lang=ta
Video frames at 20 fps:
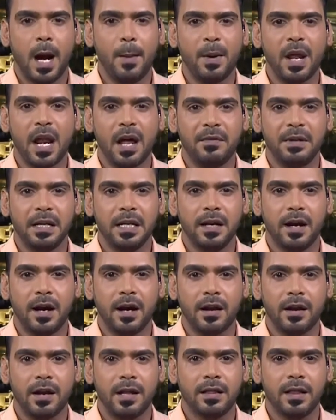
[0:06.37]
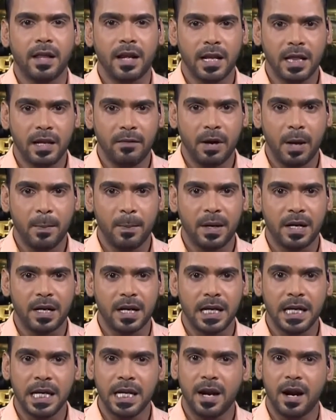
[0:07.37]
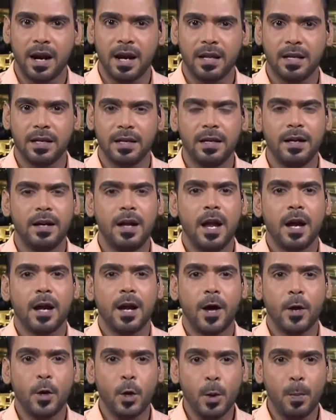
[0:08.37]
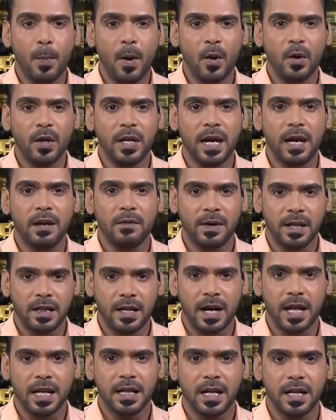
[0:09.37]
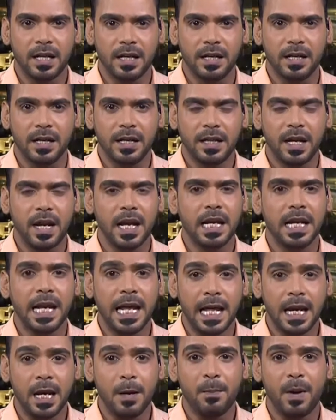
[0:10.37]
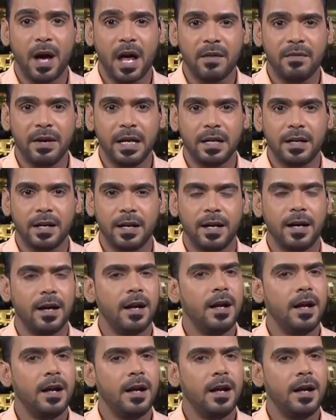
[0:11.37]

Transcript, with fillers: அமராவதி ஆற்றில் திறந்துவிடப்பட்ட நீரானது கரூர் பகுதியை வந்தடைந்தது இதனை நேரில் பார்வையிட்ட